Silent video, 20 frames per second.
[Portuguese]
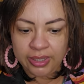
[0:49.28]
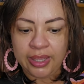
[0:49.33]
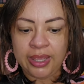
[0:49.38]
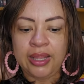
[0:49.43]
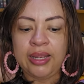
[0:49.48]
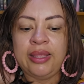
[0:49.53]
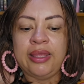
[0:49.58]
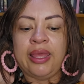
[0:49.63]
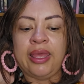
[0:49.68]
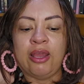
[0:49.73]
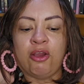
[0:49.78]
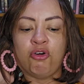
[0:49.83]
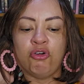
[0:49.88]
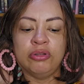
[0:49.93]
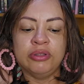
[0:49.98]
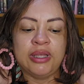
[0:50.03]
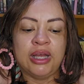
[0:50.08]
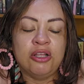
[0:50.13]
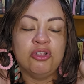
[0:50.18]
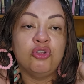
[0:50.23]
Ele é
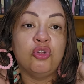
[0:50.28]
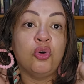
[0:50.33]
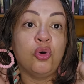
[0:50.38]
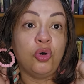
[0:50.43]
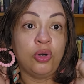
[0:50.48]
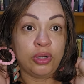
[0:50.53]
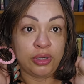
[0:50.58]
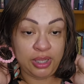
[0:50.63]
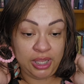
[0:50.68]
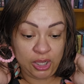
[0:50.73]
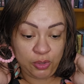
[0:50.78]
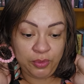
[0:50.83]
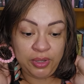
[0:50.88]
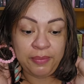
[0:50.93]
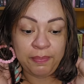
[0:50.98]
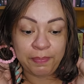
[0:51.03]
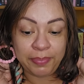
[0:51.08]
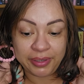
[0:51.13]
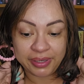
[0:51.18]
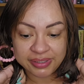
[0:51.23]
contador em uma
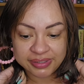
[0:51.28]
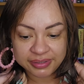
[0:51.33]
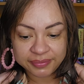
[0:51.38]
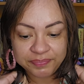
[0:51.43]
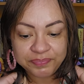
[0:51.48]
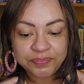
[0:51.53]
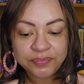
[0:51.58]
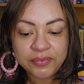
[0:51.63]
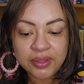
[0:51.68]
empresa.